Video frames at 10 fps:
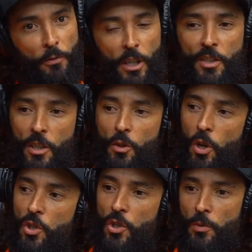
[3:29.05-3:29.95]

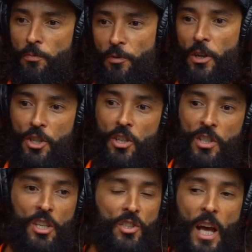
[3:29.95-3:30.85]
fornecedor de
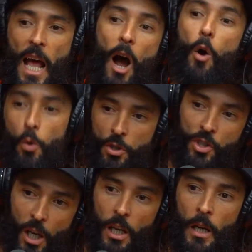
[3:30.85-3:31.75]
fertilizantes era a
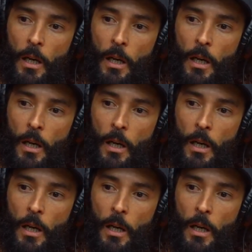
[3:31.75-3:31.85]
Rússia,